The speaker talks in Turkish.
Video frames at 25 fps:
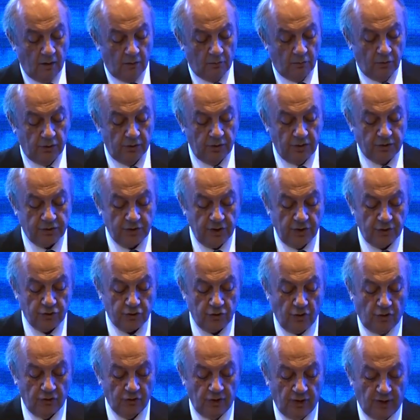Bunun için
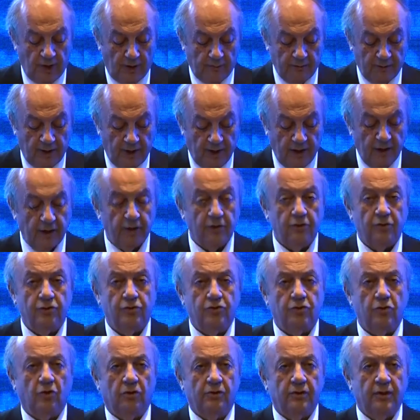son dönemde
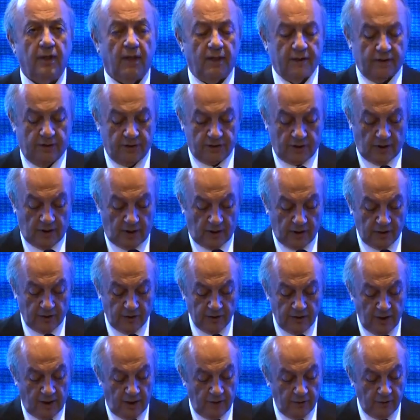çok tartışılan
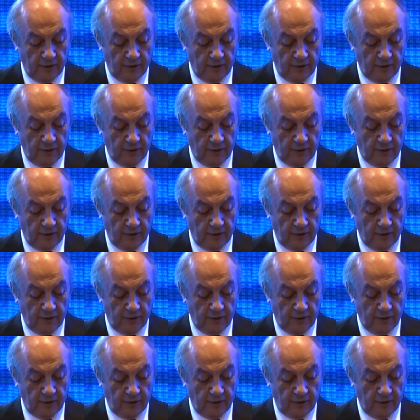gıda